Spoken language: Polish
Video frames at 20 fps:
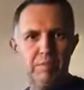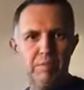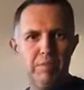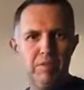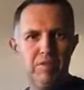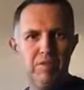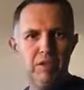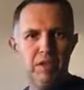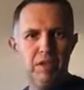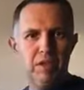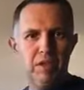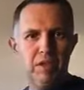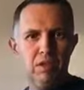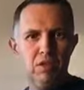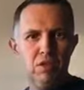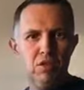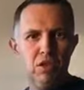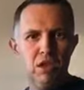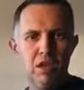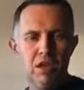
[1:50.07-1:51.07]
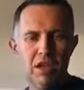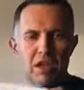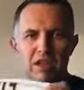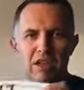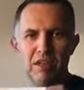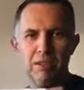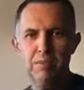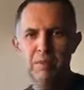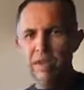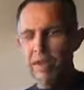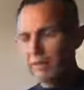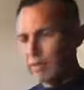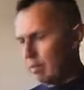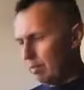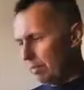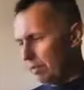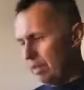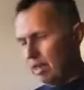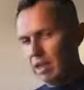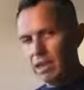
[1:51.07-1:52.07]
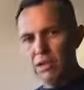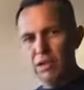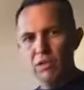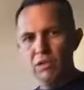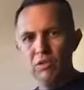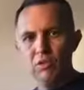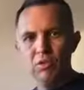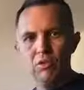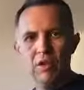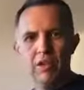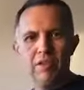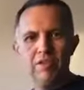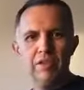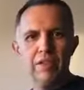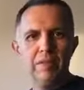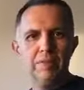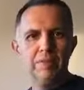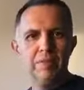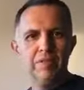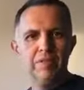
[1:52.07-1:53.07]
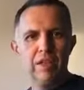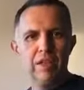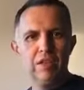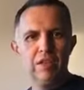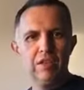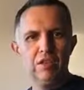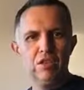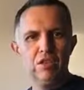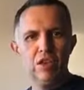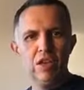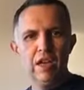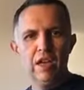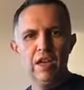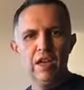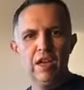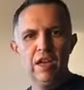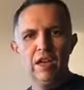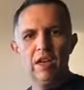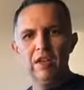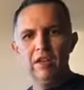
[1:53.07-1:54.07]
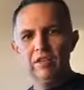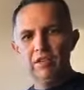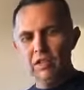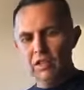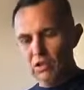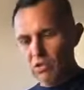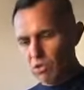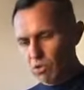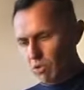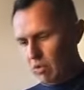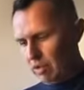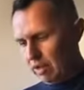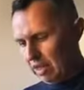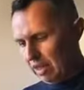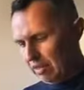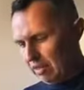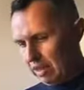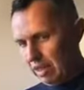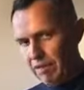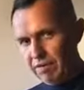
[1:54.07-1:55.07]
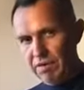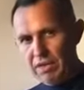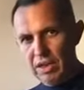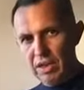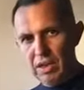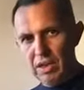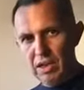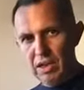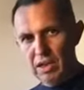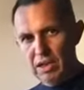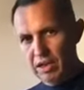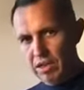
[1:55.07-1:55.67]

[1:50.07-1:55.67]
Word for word: Pewnie kiedyś, ja nie zbieram specjalnie koszulek, więc pewnie kiedyś E, ta koszulka trafi e,